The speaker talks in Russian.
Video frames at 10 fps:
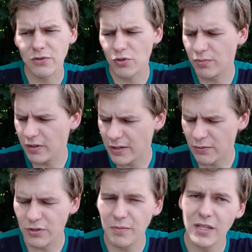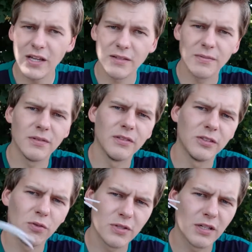чтобы леску не менять, э,
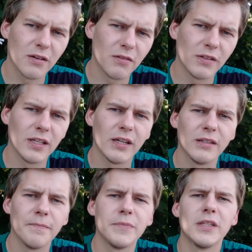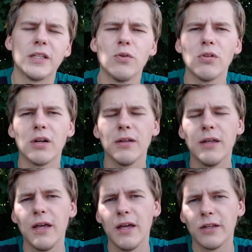тросиков хватает надолго,
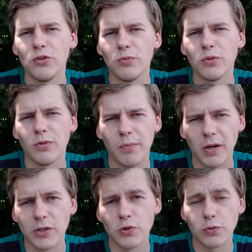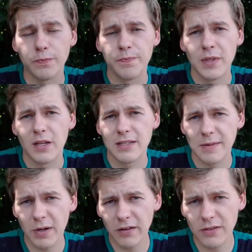думаю, покашу.
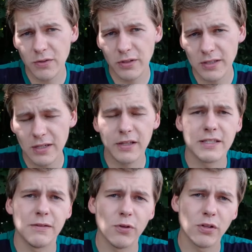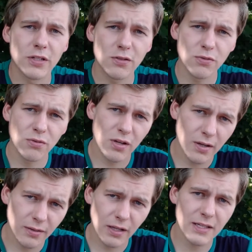Заправил все это дело, завел косу,
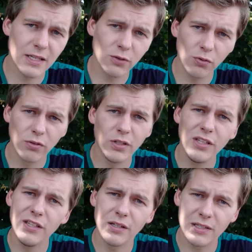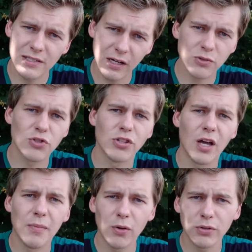газанул и сразу же
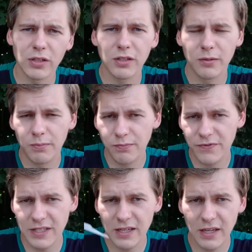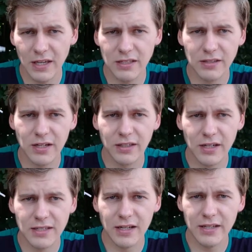на оборотах все эти три
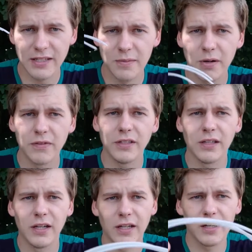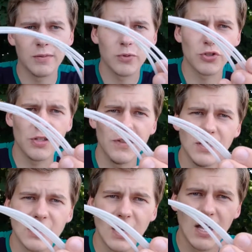отрезка лески повылетали. Как вы можете
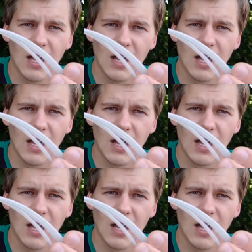видеть,